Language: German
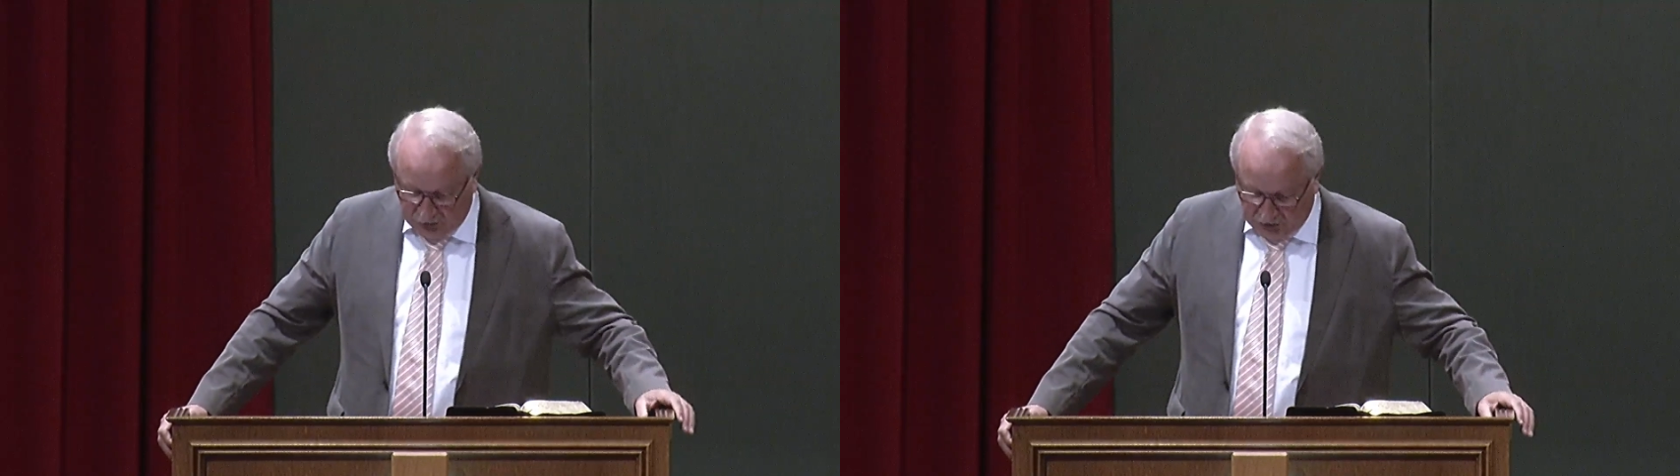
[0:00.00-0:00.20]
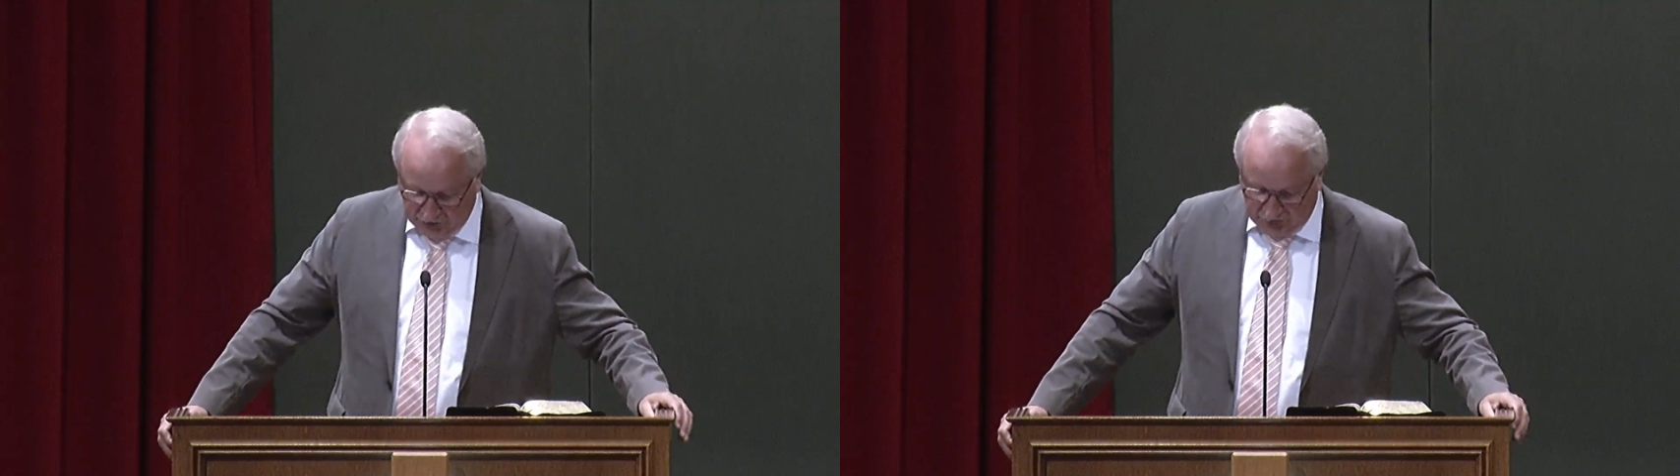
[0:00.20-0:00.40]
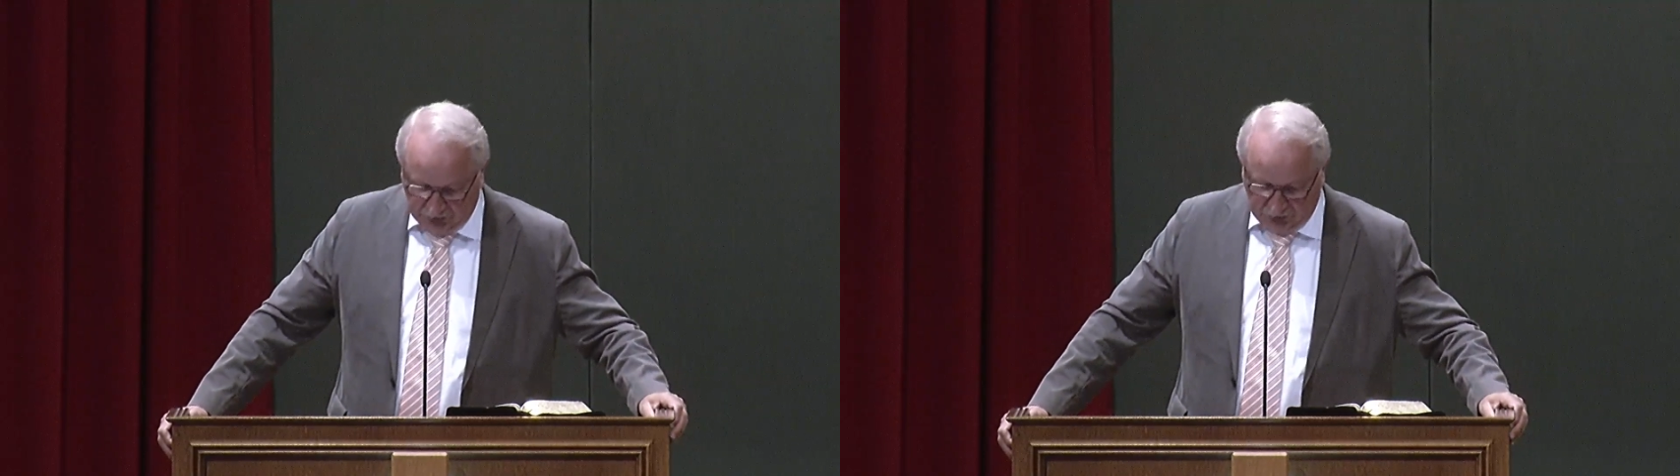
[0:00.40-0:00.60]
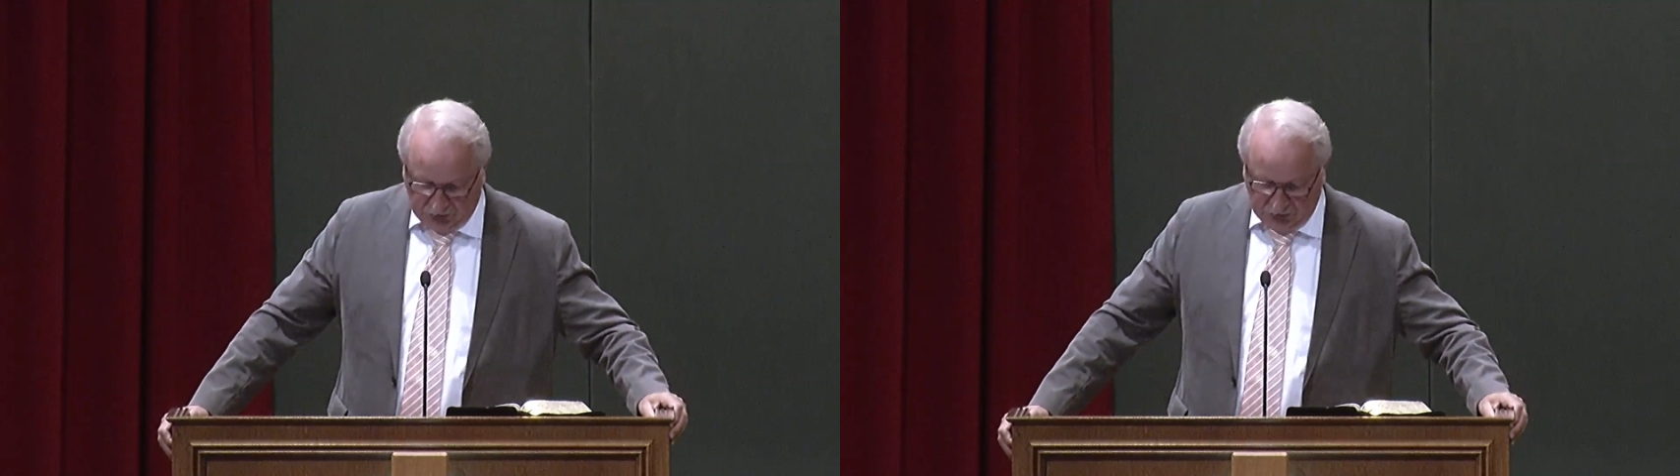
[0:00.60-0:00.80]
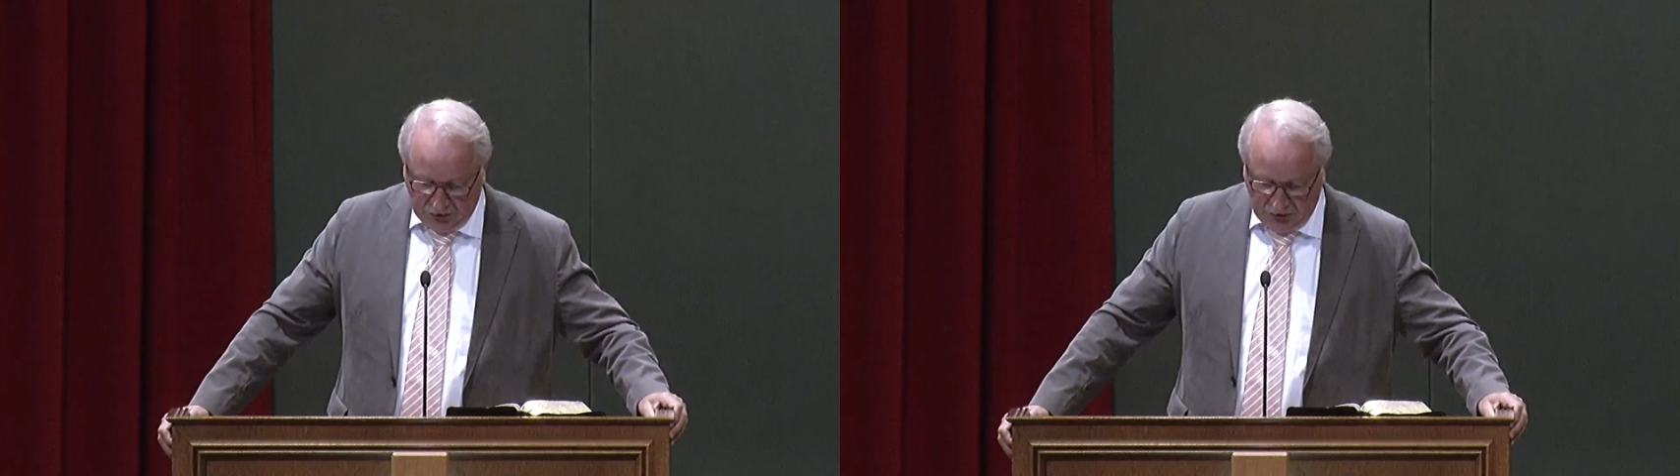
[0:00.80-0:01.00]
Christus
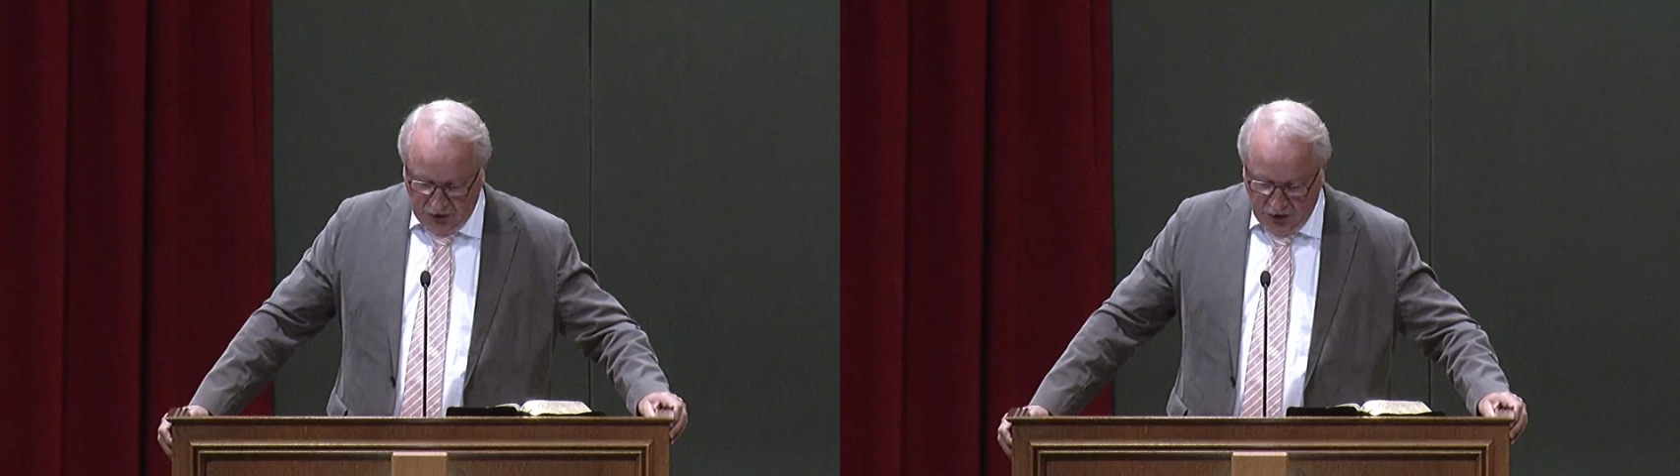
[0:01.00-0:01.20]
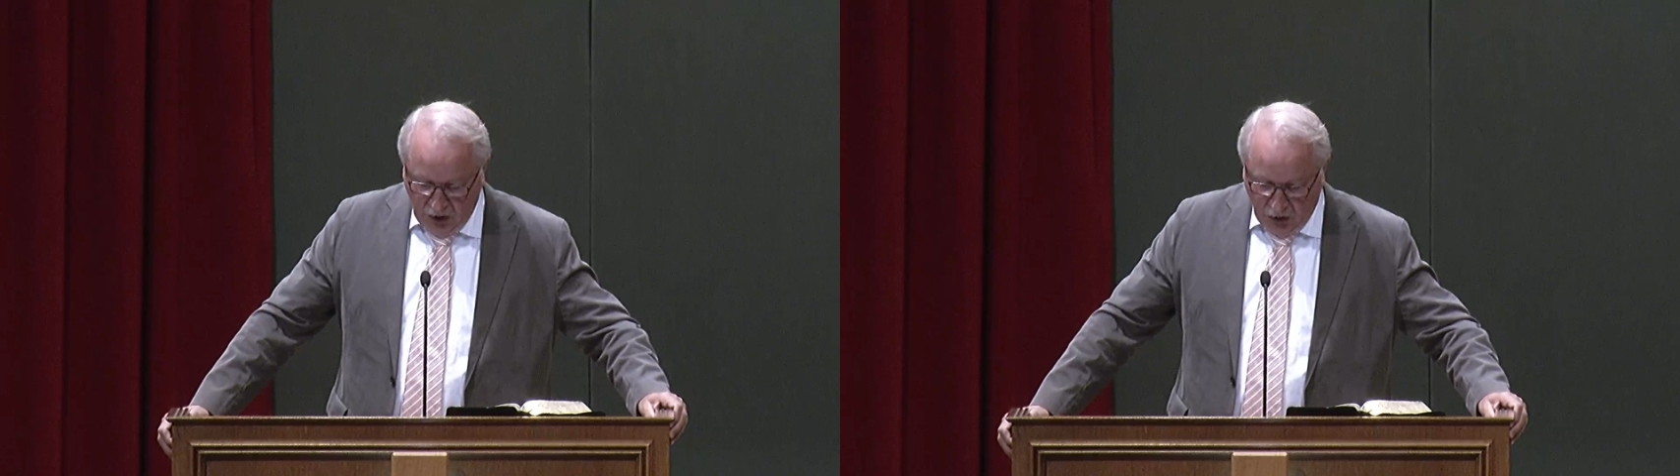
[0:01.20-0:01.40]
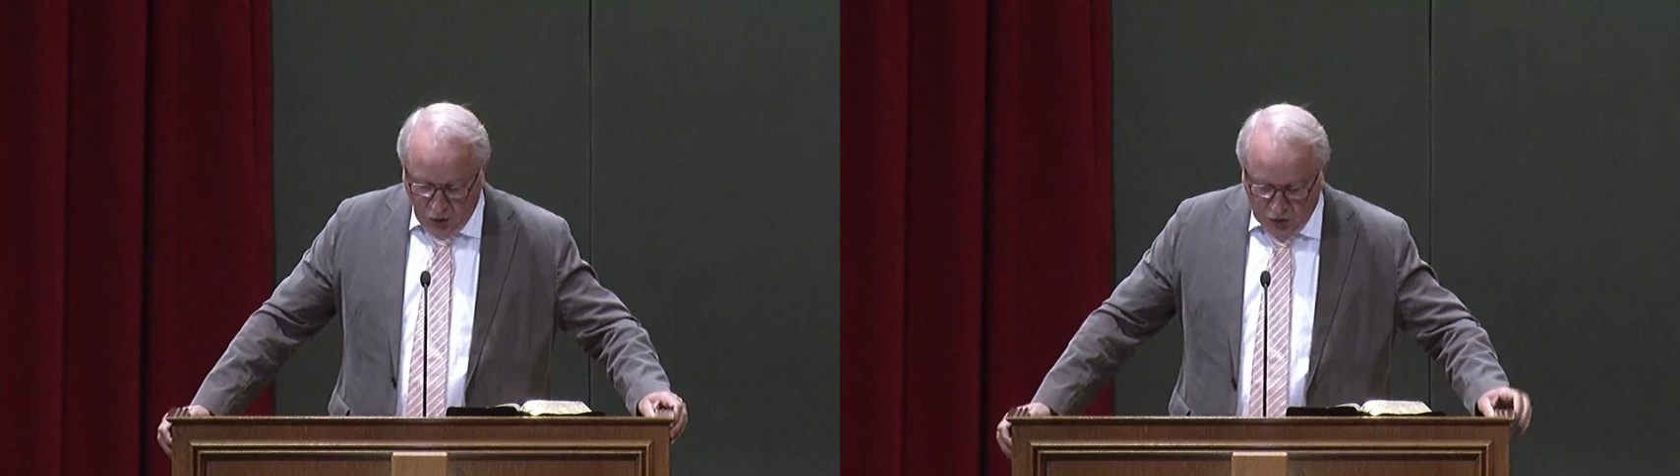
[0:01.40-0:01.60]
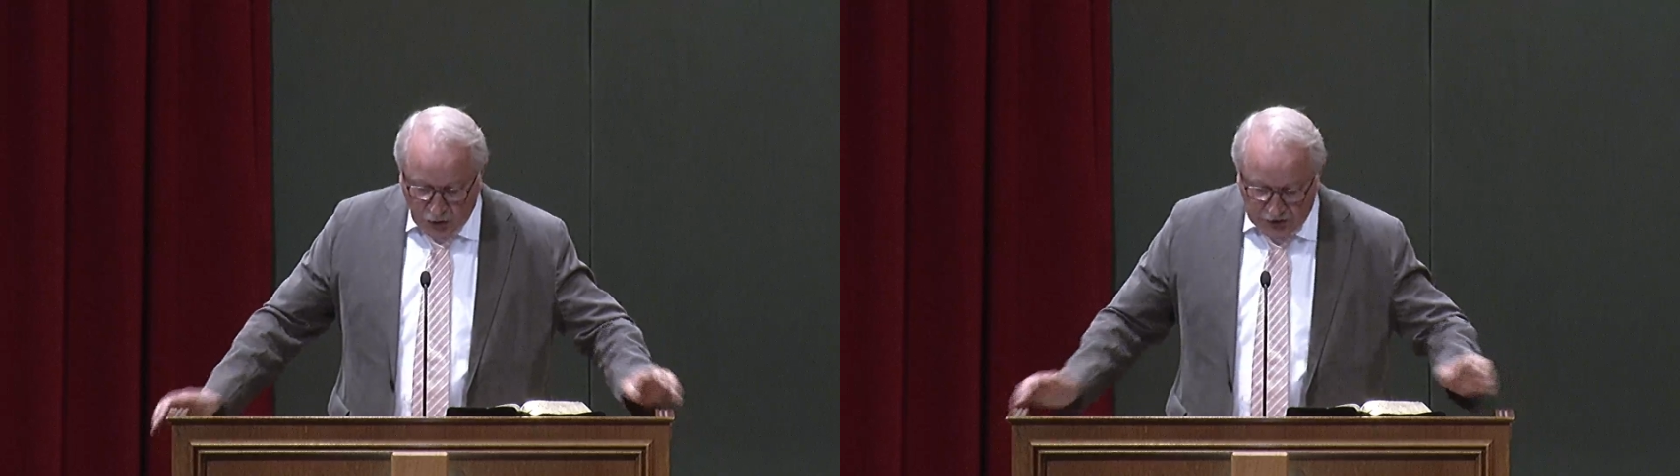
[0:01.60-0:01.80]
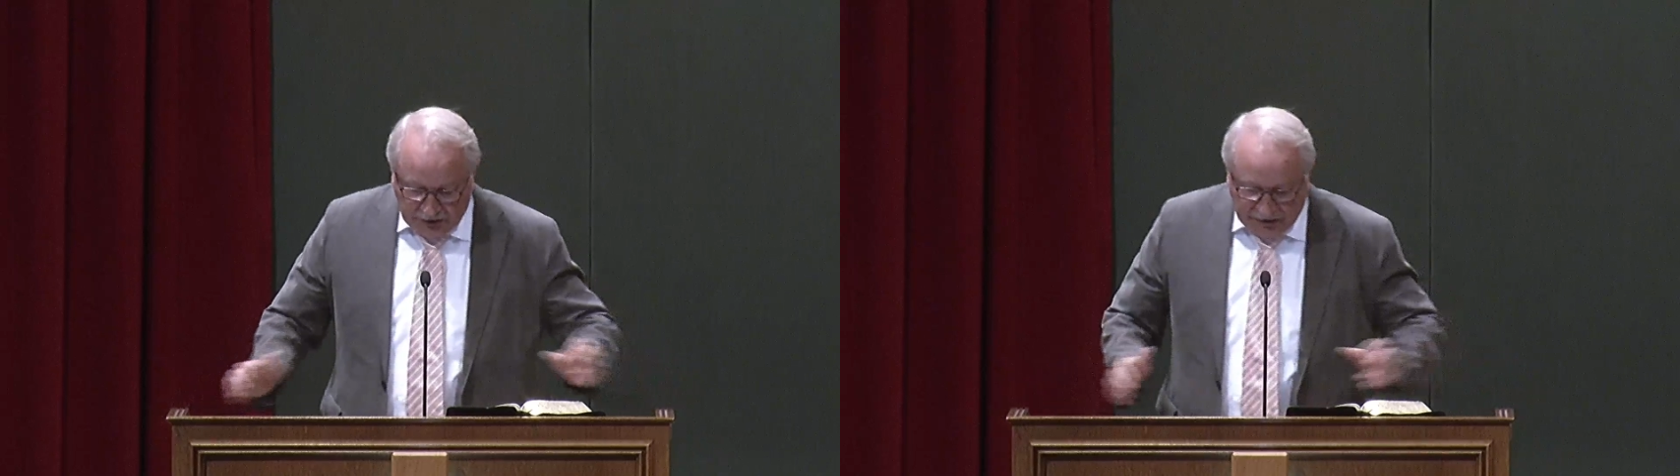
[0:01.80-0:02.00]
und durch den